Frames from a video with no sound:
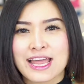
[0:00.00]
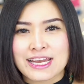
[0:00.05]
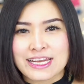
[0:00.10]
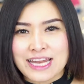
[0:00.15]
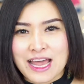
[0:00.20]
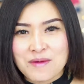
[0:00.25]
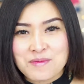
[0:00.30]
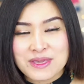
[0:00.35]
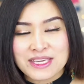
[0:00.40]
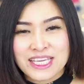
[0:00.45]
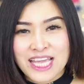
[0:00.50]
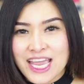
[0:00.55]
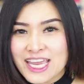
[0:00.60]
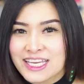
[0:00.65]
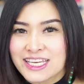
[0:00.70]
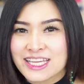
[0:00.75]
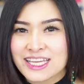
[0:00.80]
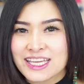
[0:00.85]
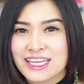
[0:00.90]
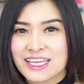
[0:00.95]
ทำยังไง
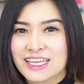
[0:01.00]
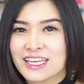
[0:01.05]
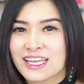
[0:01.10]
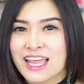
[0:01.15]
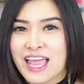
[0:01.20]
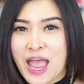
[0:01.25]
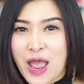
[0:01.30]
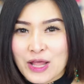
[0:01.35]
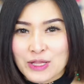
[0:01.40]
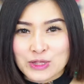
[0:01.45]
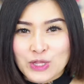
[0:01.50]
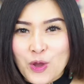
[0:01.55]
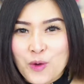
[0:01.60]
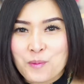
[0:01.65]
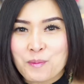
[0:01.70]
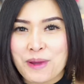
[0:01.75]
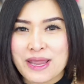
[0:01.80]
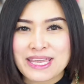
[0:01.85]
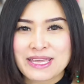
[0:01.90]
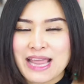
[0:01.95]
ดีต้อง
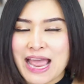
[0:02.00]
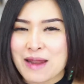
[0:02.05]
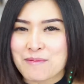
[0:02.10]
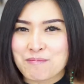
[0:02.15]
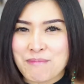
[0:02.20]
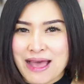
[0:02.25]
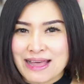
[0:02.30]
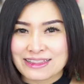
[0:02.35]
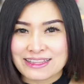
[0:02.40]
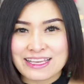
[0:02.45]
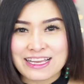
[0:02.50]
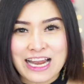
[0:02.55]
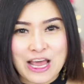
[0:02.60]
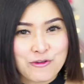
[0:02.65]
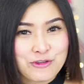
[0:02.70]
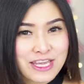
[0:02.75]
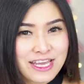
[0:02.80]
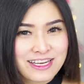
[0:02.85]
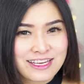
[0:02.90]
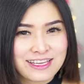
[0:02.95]
ไปงานปาร์ตี้แล้ว
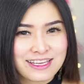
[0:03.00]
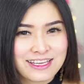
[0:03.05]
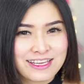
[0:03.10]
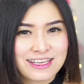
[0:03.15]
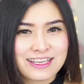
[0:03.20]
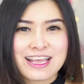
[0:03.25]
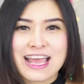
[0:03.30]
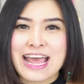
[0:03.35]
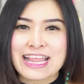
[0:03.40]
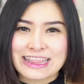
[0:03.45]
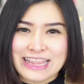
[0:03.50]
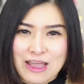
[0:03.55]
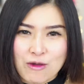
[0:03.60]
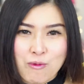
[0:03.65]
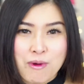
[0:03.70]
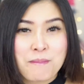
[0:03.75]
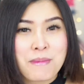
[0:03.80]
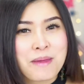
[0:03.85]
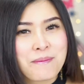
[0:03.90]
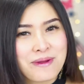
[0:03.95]
เย็นนี้แต่
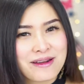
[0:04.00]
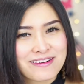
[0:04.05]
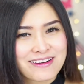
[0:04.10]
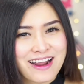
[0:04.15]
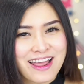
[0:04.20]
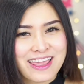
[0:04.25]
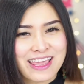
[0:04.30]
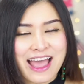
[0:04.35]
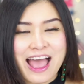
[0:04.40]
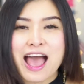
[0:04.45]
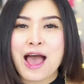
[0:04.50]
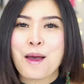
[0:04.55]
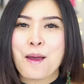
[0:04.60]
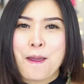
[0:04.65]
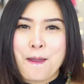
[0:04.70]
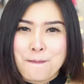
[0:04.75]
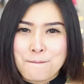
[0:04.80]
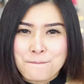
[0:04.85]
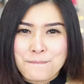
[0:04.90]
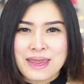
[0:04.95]
ว่าไม่เป็นไรค่ะ
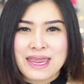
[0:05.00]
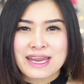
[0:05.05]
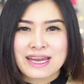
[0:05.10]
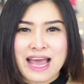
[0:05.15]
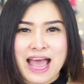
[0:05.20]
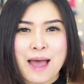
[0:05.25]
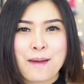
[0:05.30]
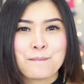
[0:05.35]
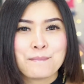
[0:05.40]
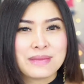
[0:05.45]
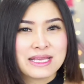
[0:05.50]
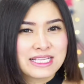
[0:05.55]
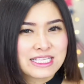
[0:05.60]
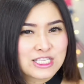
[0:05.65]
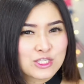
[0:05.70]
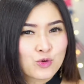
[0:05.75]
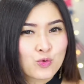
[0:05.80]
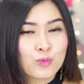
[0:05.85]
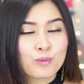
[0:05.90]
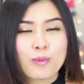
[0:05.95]
เมย์นะคะมี
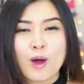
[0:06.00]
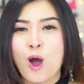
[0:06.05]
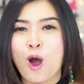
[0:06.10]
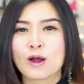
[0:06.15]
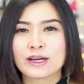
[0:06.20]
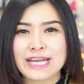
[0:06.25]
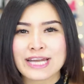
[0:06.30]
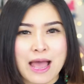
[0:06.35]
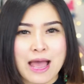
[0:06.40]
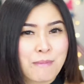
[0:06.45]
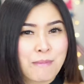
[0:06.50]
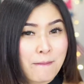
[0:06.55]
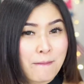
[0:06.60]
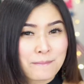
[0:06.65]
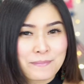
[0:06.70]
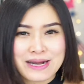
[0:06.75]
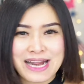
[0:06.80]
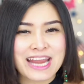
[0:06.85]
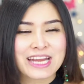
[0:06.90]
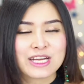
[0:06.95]
สูตรพอกหน้าแบบ
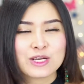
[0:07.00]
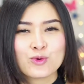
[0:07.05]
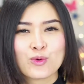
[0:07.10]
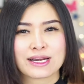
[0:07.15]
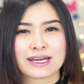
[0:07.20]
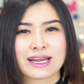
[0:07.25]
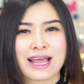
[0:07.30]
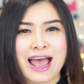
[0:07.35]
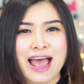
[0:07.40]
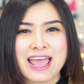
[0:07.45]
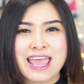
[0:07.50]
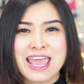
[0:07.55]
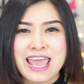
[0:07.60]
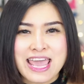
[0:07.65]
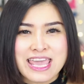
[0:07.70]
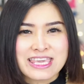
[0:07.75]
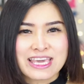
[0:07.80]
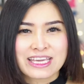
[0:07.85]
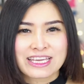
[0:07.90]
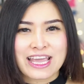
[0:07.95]
เร่งด่วนค่ะ
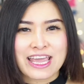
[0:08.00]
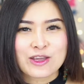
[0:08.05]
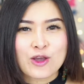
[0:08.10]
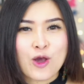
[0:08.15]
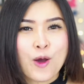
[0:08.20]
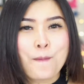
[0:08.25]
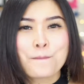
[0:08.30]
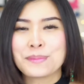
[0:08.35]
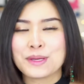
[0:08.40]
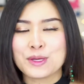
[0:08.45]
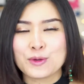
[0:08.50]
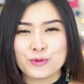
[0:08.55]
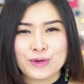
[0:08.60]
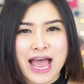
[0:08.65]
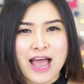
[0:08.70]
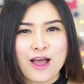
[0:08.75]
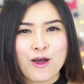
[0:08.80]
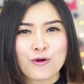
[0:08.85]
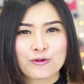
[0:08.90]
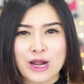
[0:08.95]
ยังไงก็ผิวหน้า
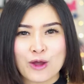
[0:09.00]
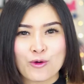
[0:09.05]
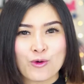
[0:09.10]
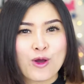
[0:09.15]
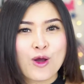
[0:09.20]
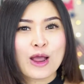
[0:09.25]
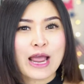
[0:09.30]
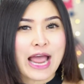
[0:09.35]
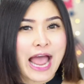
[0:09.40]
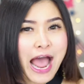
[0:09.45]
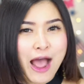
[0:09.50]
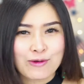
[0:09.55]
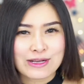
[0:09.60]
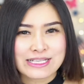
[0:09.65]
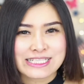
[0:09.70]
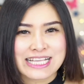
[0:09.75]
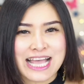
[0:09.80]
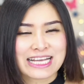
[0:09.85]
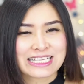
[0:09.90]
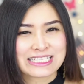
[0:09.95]
ของเราก็ขาวกระ
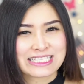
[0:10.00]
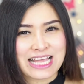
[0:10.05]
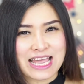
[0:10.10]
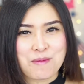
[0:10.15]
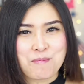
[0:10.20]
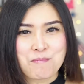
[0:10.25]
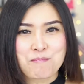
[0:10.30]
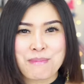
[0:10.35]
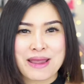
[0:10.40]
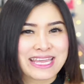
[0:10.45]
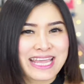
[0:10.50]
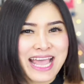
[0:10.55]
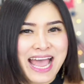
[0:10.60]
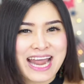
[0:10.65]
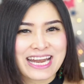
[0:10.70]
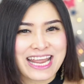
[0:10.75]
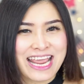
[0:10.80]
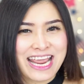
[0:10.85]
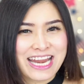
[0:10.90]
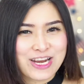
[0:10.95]
จ่างใสไปงาน
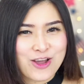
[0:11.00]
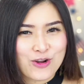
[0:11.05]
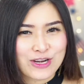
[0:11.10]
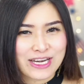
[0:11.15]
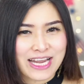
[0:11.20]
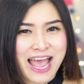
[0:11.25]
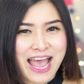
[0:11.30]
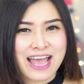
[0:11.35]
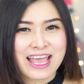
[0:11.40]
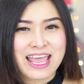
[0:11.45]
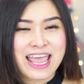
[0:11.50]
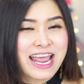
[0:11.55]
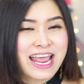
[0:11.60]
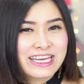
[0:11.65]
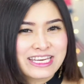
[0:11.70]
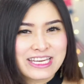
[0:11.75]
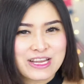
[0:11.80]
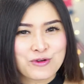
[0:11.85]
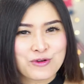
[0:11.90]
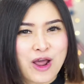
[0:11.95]
แน่นอนค่ะ
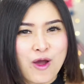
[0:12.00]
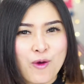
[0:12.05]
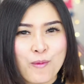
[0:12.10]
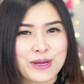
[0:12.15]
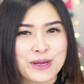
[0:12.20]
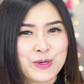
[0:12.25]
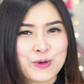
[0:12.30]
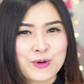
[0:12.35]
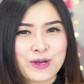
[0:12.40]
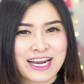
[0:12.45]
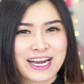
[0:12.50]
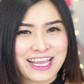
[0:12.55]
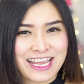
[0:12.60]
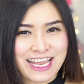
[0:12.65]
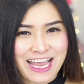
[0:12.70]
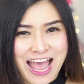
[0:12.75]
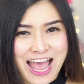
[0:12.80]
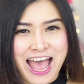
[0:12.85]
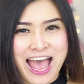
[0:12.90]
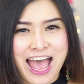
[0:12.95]
เดี๋ยวเราไปดูกันเลย
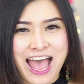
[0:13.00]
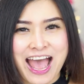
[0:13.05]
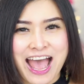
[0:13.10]
ค่ะ